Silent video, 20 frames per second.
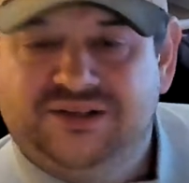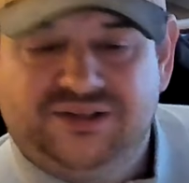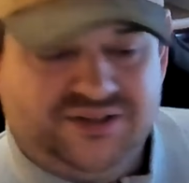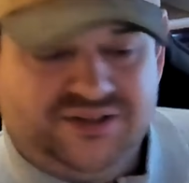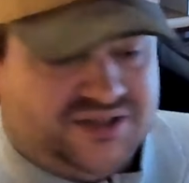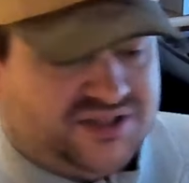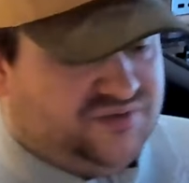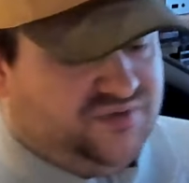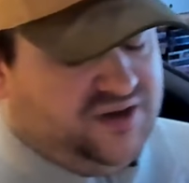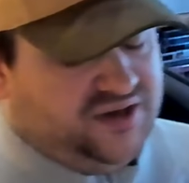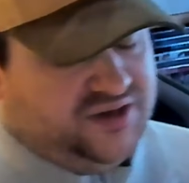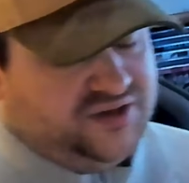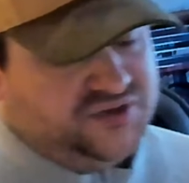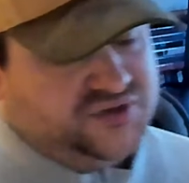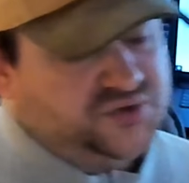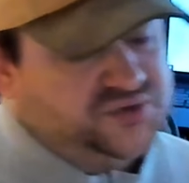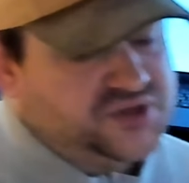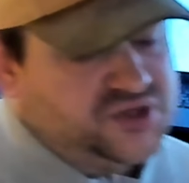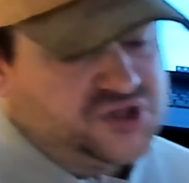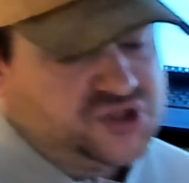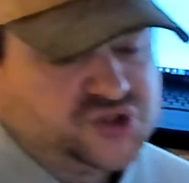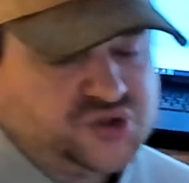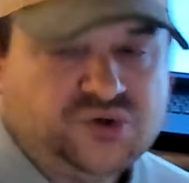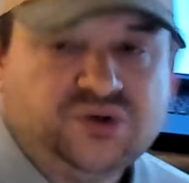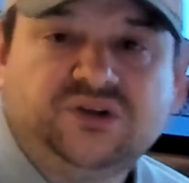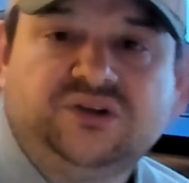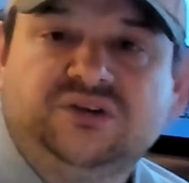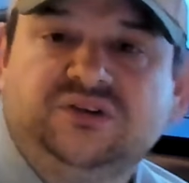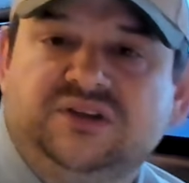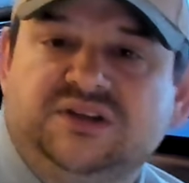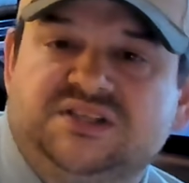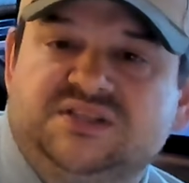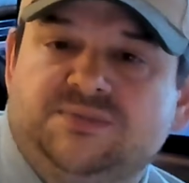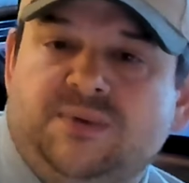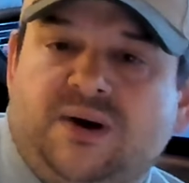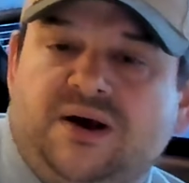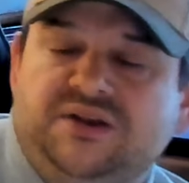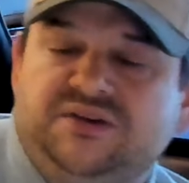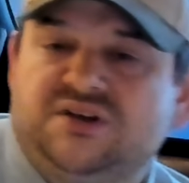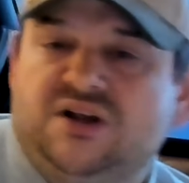Deswegen, Sonntag schön den
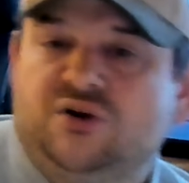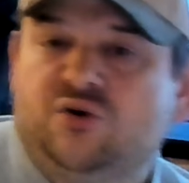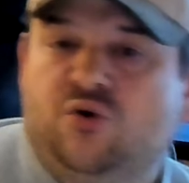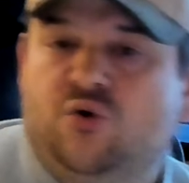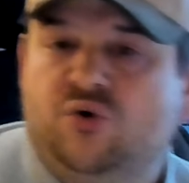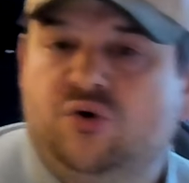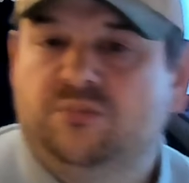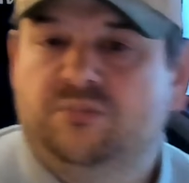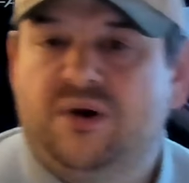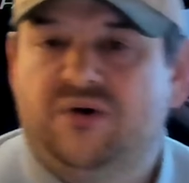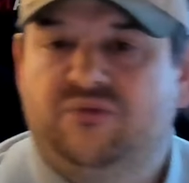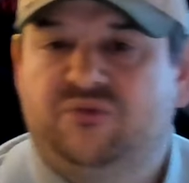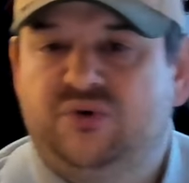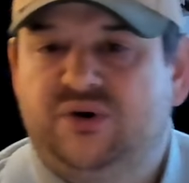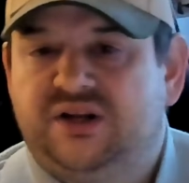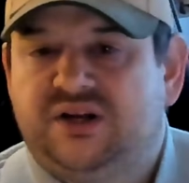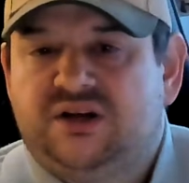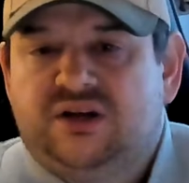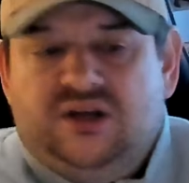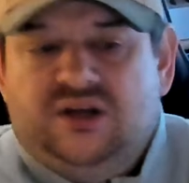zweiten Teil gucken, Maverick,